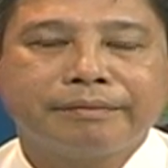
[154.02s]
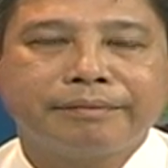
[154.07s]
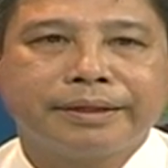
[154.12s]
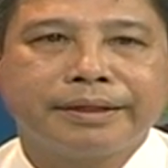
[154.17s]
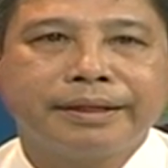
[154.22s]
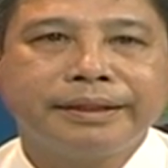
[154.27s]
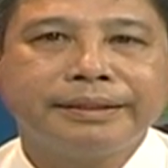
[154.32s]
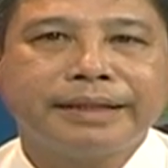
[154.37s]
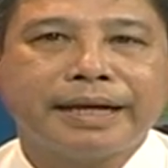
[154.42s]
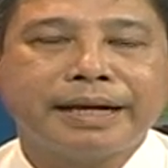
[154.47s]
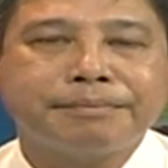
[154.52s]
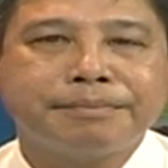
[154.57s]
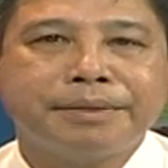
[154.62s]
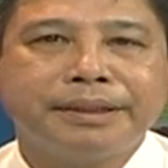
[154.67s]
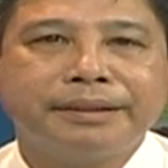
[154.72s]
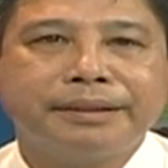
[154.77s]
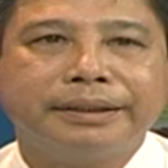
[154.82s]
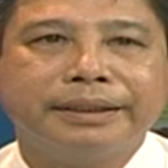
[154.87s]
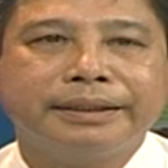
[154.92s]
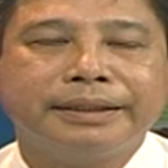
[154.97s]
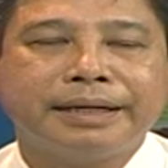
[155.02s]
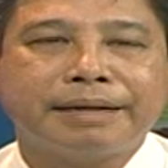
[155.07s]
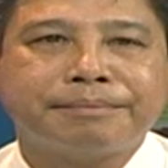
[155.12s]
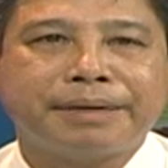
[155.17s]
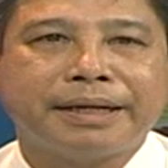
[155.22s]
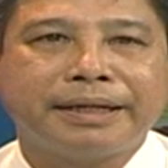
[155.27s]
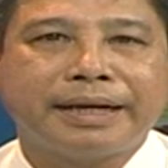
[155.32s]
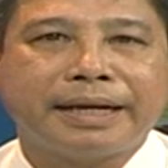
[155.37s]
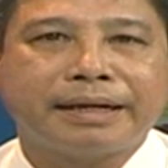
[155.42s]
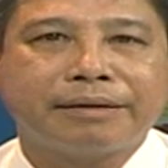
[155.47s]
và đến tháng 10
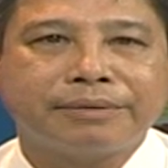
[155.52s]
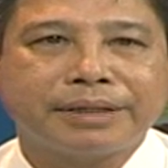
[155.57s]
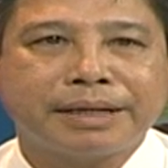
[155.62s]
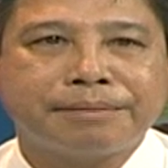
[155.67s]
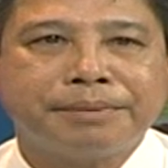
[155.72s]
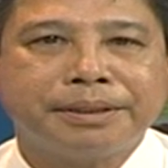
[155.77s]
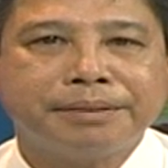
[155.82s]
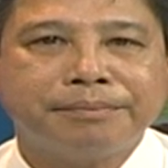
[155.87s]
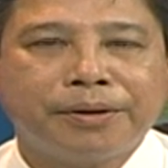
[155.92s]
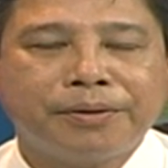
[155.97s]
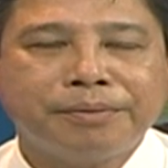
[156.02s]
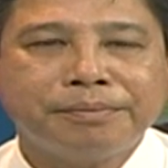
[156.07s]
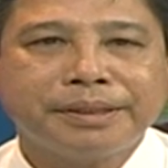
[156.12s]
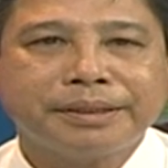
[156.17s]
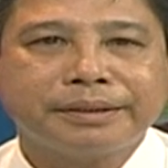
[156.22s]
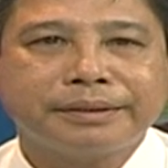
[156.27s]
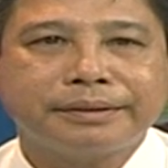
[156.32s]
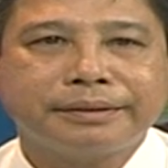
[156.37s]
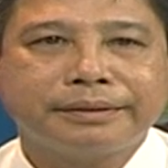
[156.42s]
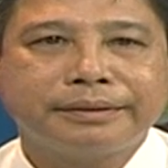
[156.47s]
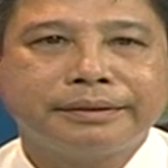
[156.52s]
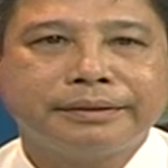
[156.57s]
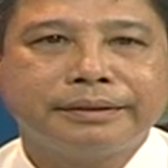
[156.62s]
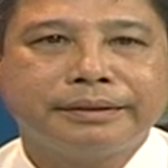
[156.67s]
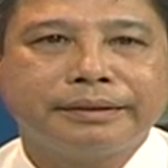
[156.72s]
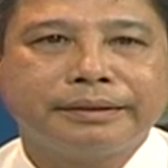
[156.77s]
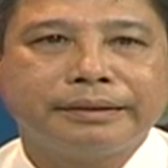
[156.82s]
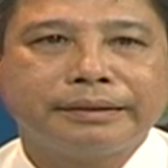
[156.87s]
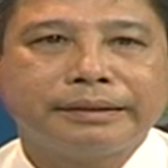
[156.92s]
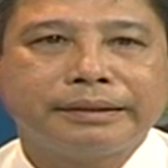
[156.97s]
năm 2014 đó,
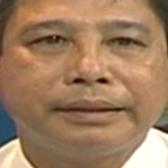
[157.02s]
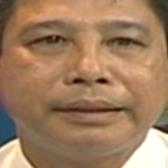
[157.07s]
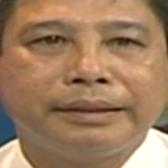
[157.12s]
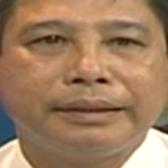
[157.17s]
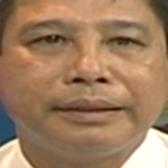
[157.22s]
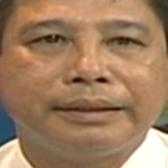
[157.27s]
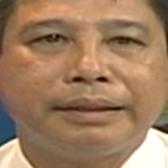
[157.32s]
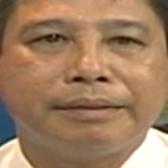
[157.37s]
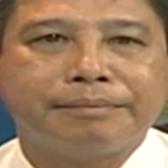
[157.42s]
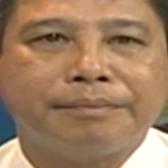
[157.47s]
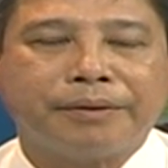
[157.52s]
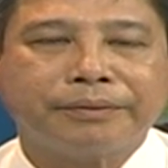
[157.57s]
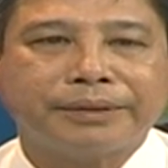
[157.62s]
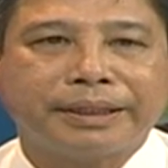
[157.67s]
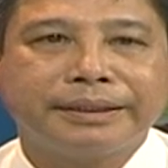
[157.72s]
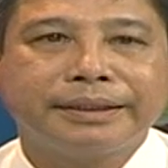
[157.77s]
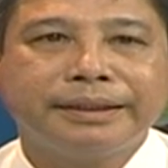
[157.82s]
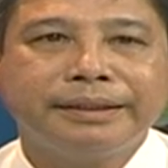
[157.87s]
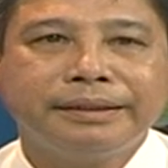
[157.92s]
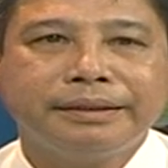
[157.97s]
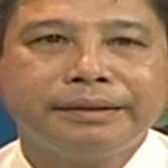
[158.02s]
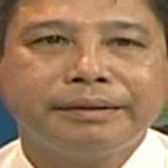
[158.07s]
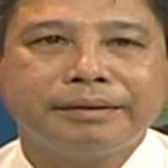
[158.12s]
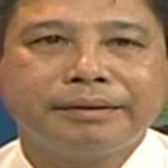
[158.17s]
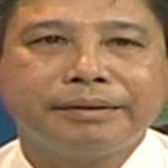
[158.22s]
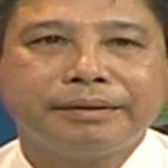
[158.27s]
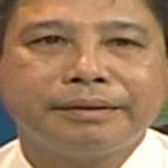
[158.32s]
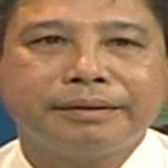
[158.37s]
thì à, Bộ Tài chính